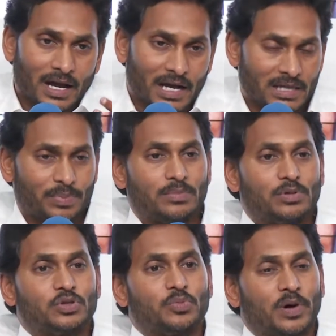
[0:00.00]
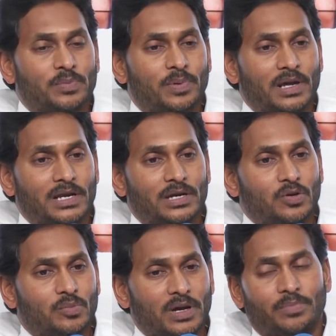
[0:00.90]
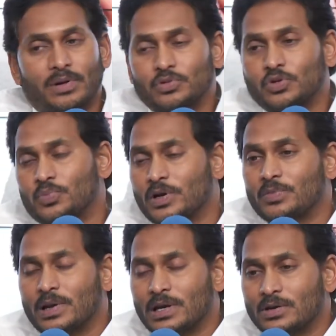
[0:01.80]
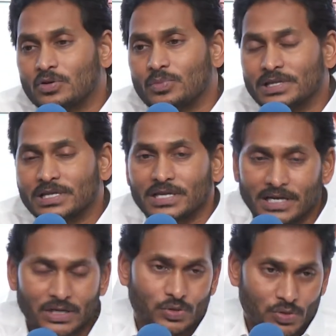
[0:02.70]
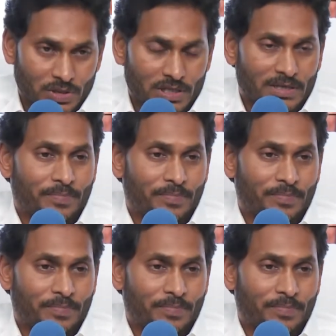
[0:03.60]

గత ప్రభుత్వ పరిపాలనకు మన ప్రభుత్వ పరిపాలనకు మధ్య తేడా చూస్తే